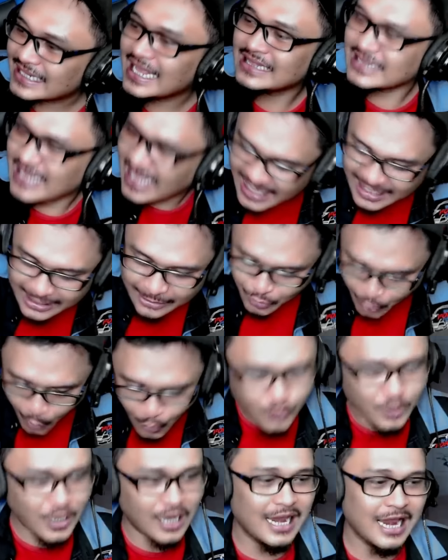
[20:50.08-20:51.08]
ternyata
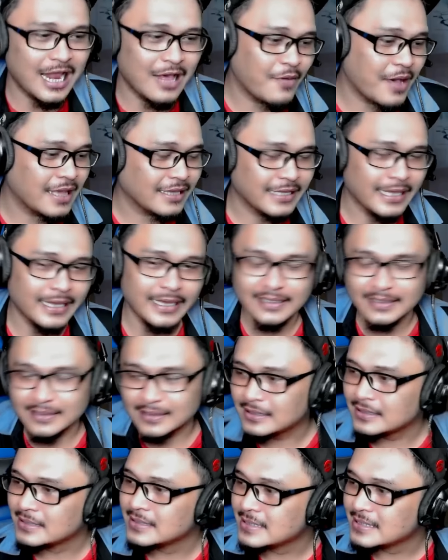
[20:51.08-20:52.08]
itu yang lawak geng
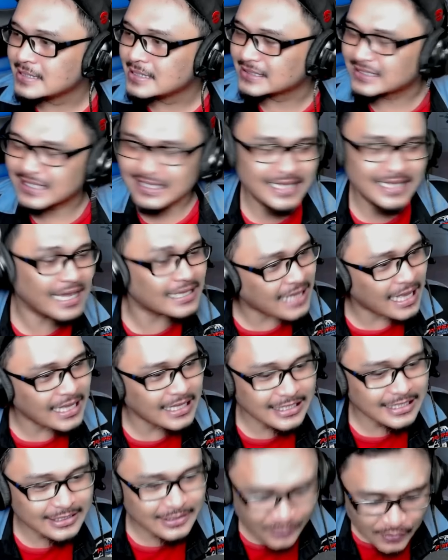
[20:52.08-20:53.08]

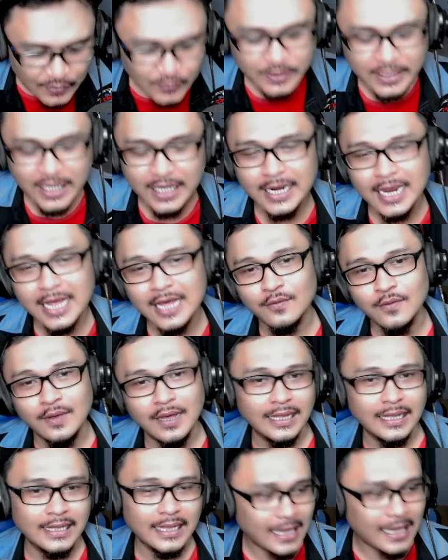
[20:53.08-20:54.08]
ternyata itu yang
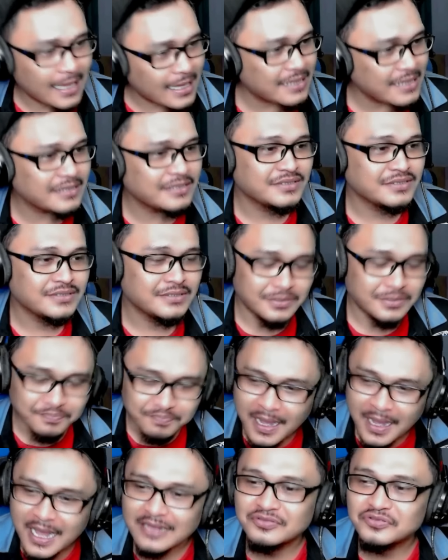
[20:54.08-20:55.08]
lawak ya
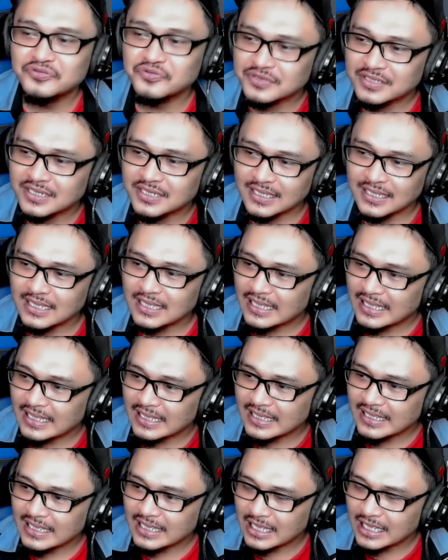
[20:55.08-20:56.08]

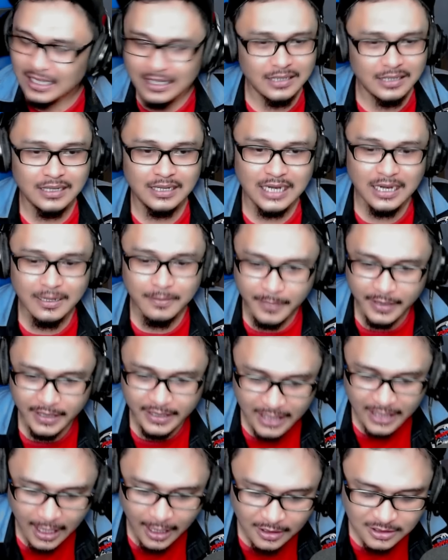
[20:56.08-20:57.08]
patutlah
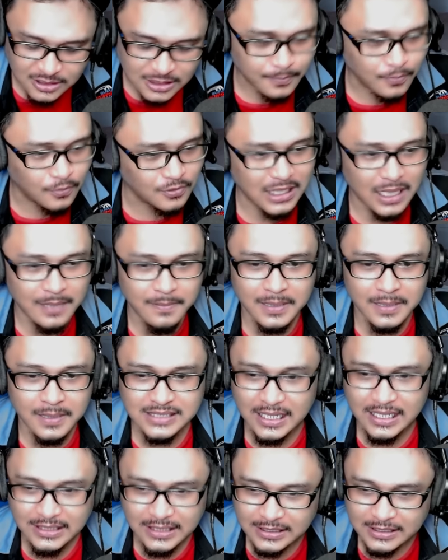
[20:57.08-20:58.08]
ramai yang sebut nama
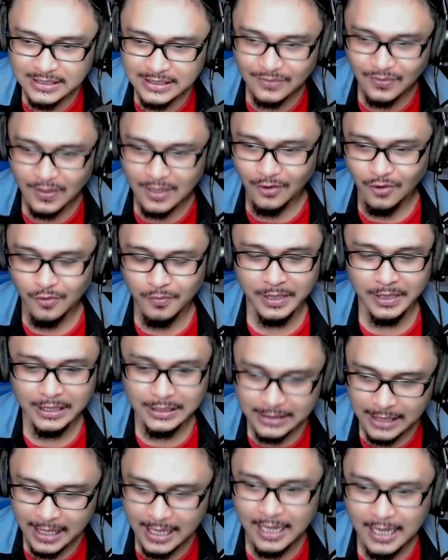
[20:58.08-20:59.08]
saya di ruang
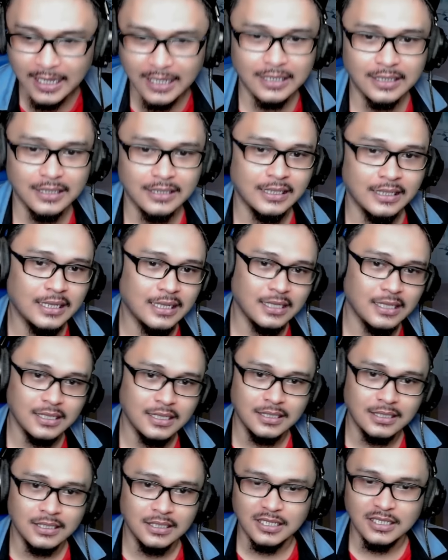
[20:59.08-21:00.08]
komentar
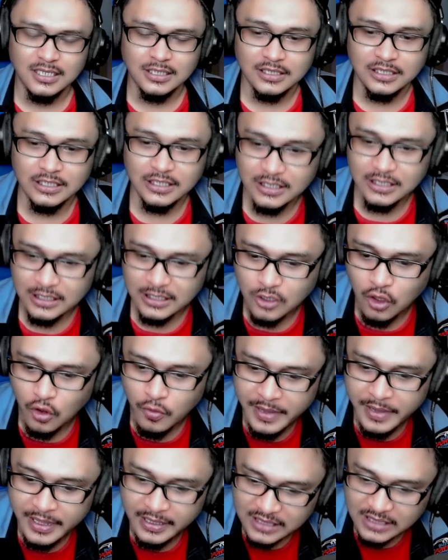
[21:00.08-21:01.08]
ya di
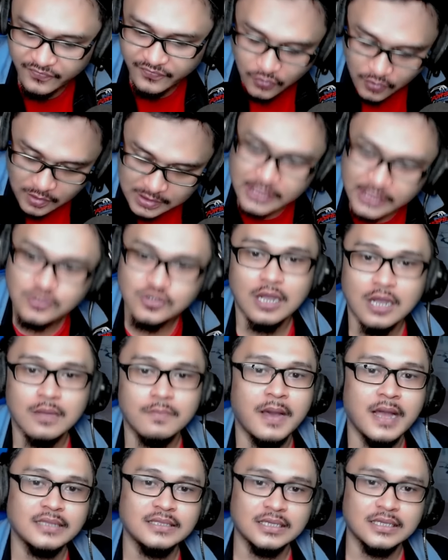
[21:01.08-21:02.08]
komentar video saya
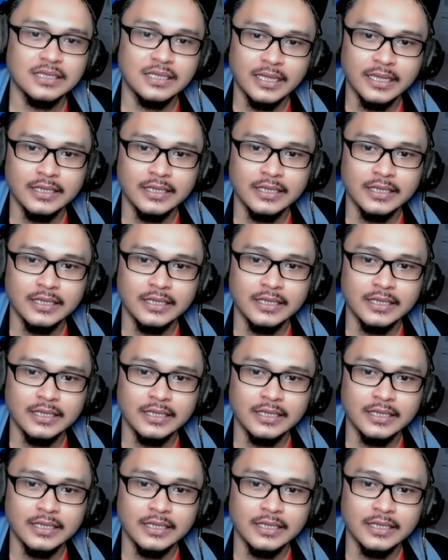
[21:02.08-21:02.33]
juga banyak